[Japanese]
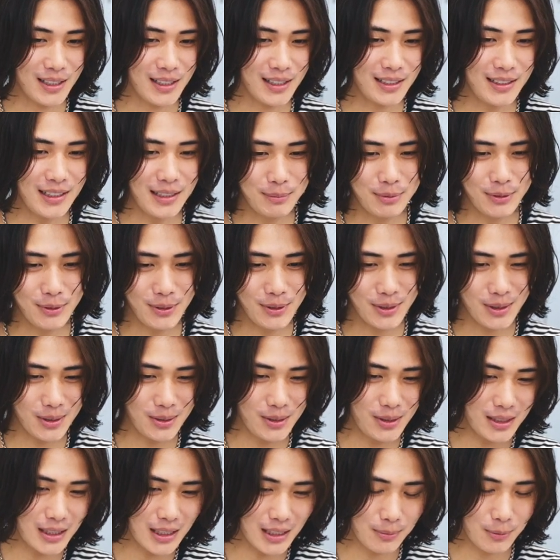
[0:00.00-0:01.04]
で文章
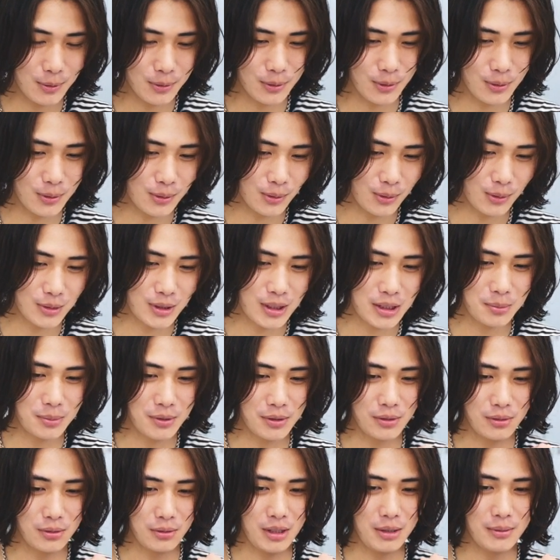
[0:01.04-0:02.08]
にしたものと自
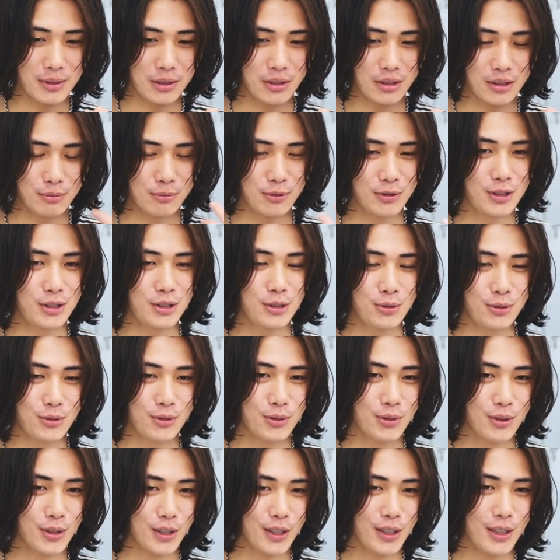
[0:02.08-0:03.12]
分の今の気持ち
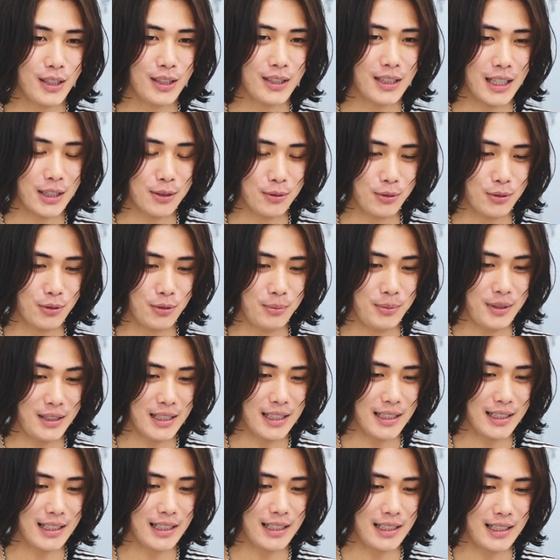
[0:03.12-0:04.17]
をあの見
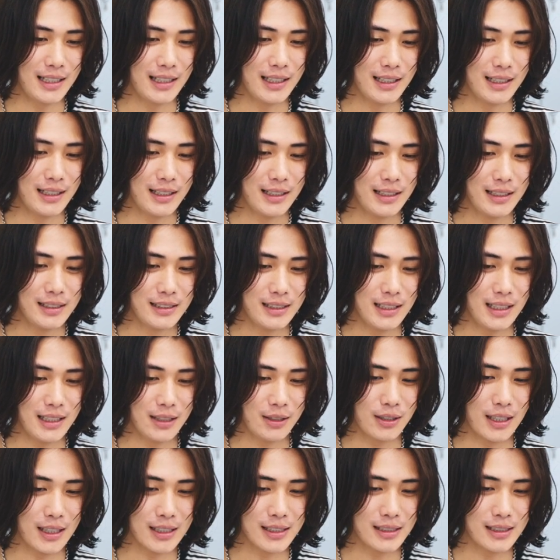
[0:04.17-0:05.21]
ながら
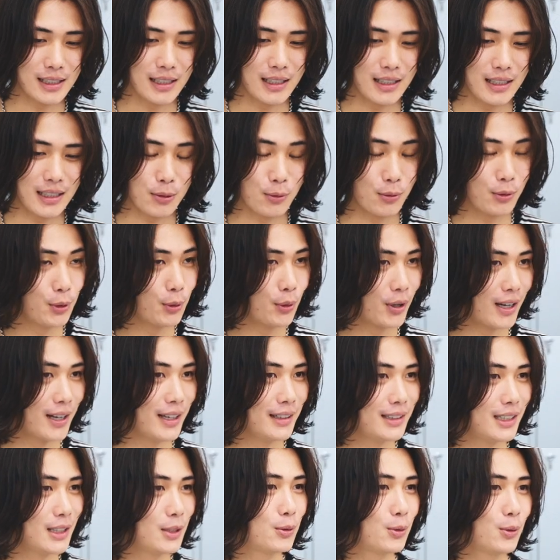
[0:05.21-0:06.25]
じゃあ明日からこれを変え
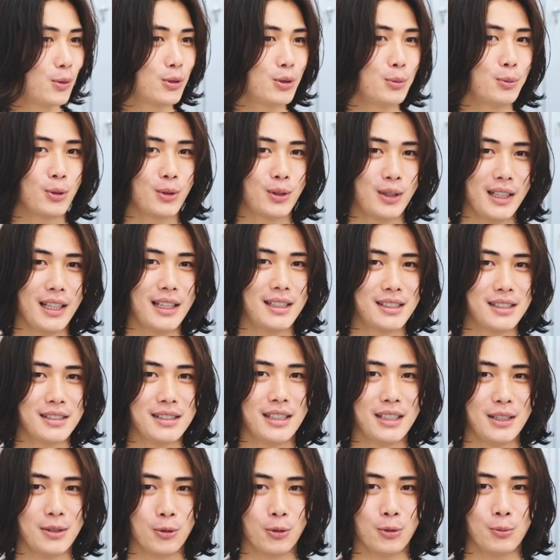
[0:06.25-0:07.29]
ていこうと思って常
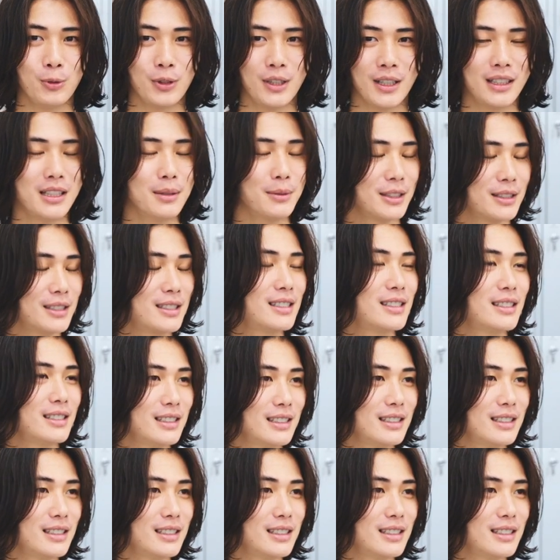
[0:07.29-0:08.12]
日頃向き合ってます。